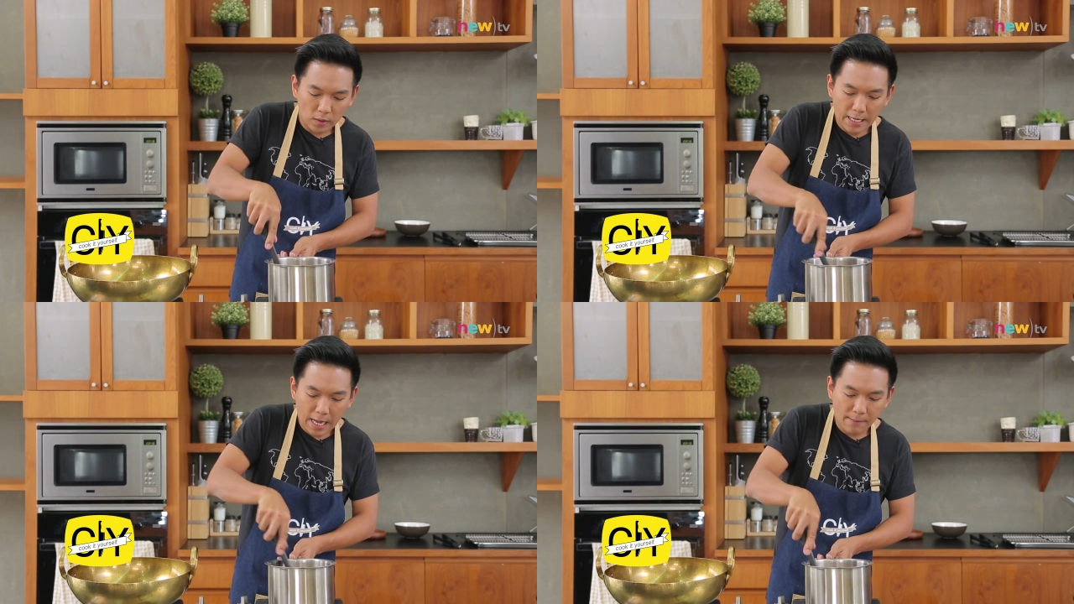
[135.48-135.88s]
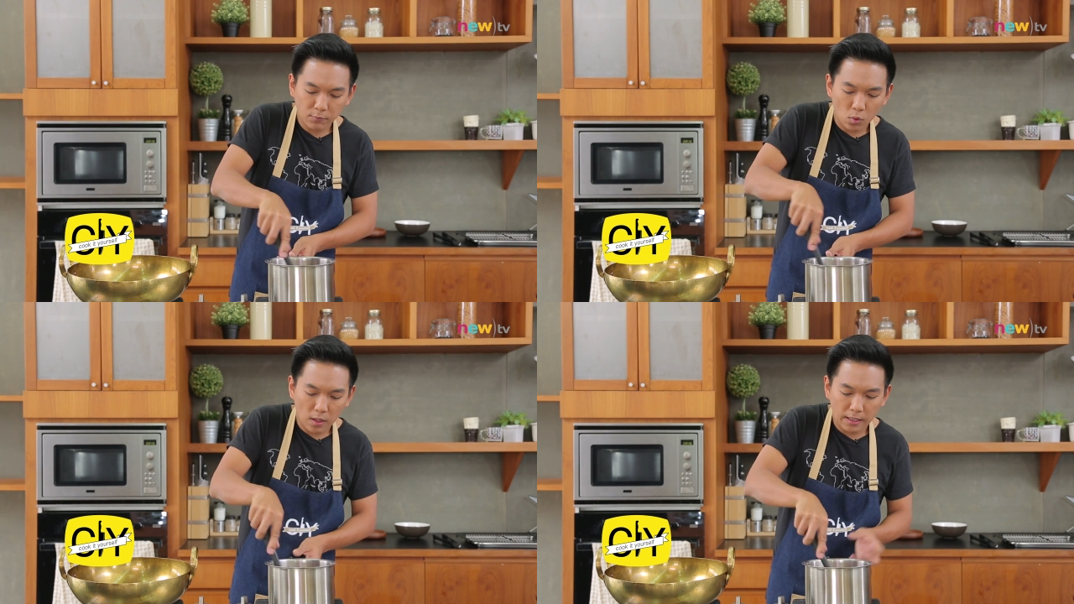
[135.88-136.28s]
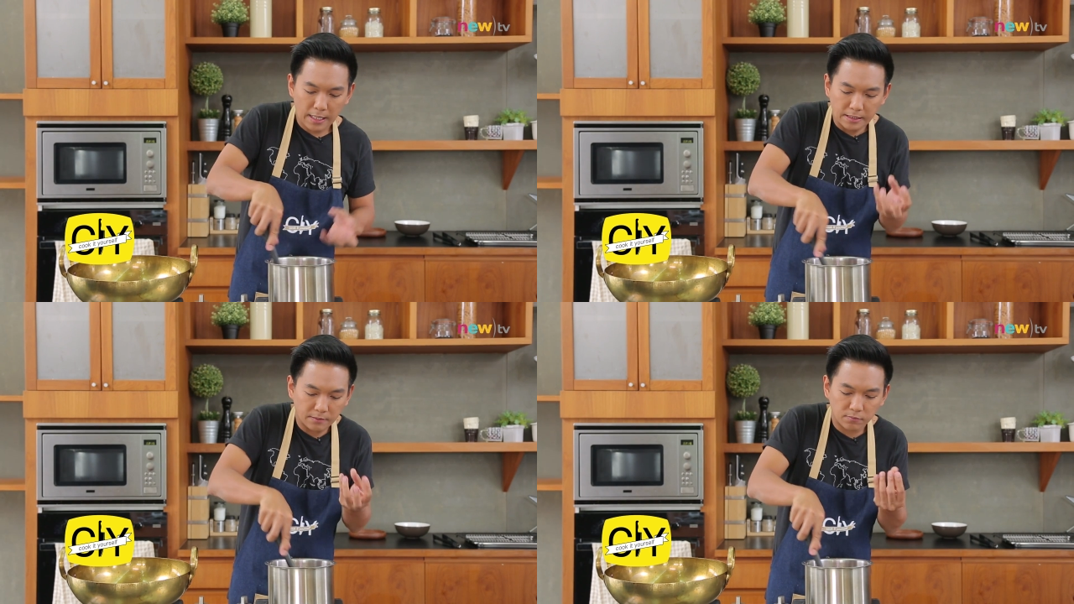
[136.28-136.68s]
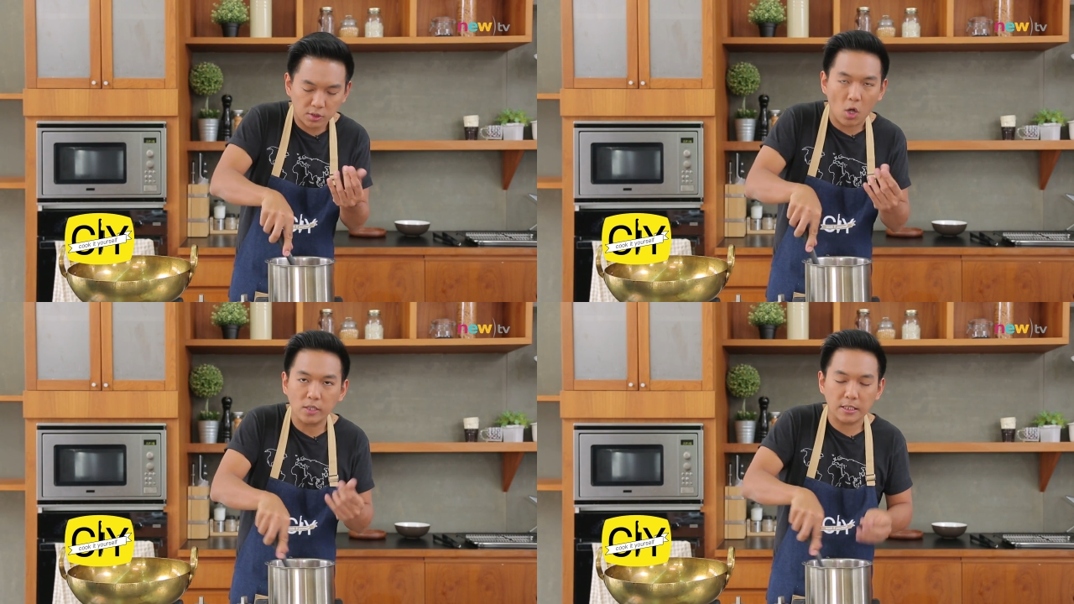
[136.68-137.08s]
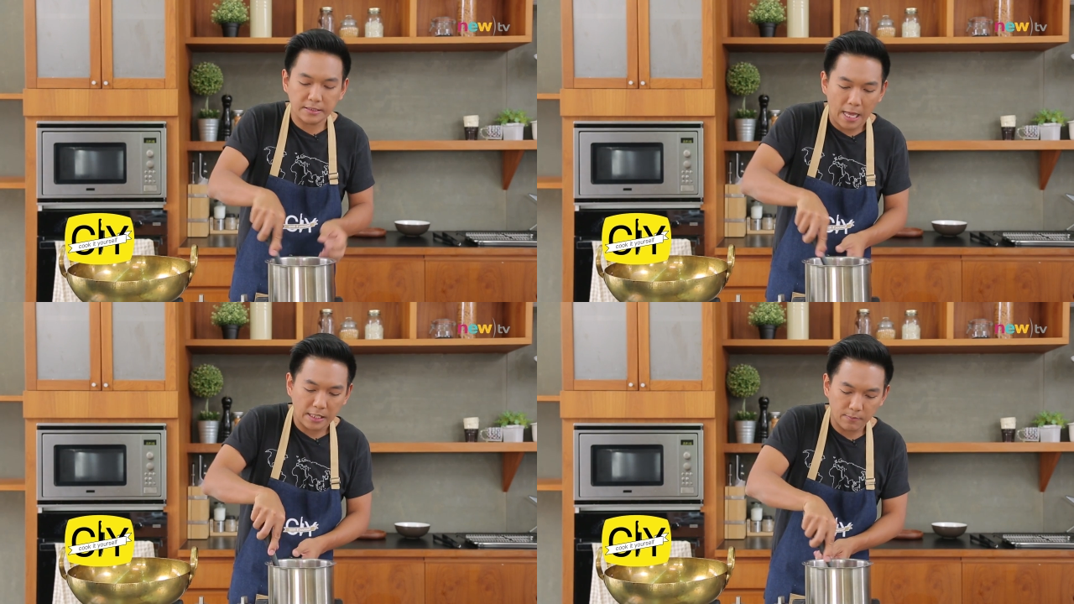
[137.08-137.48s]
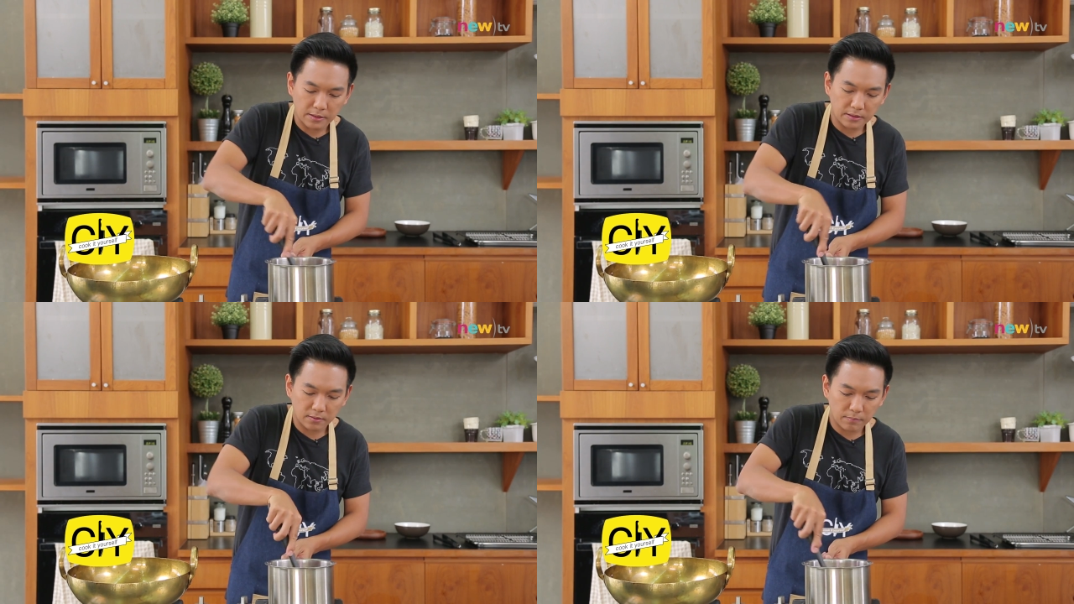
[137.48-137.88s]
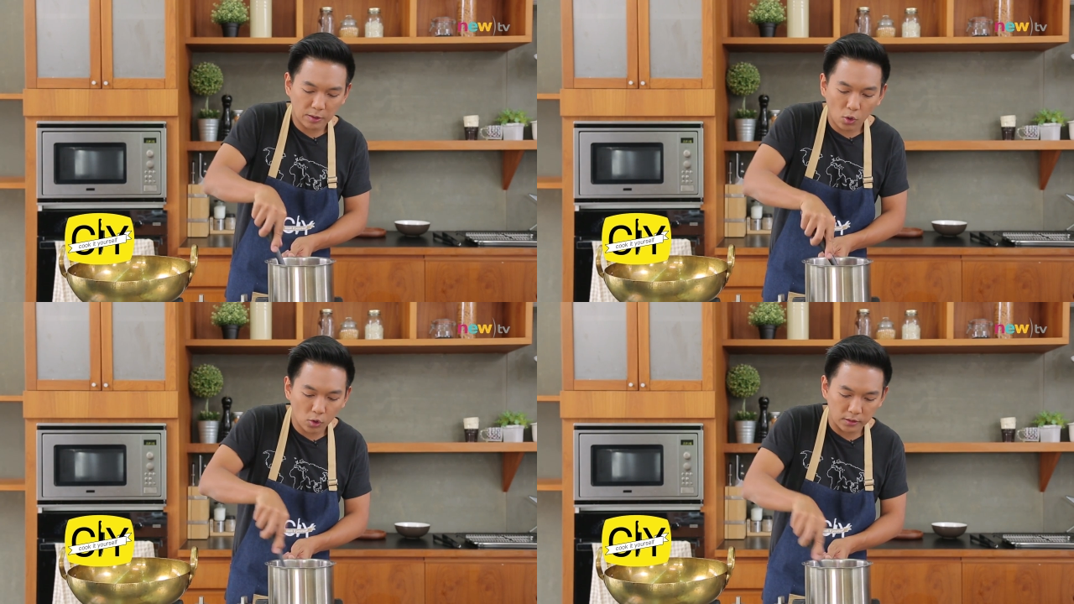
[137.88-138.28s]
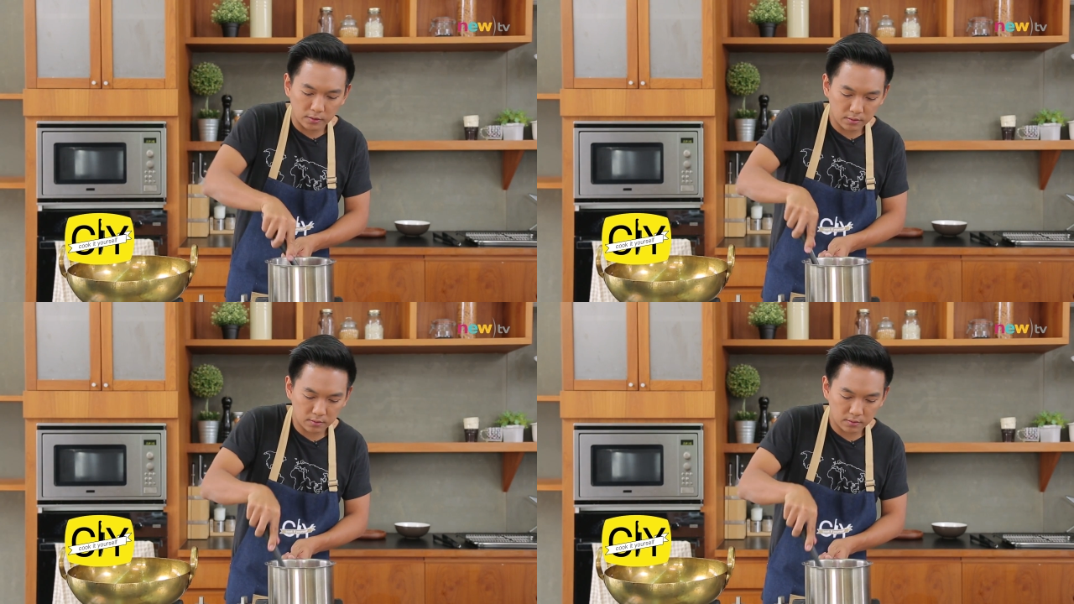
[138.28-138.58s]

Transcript: ตัวน้ำตัวอะไรซอสต่างๆเนี่ยมันมันข้น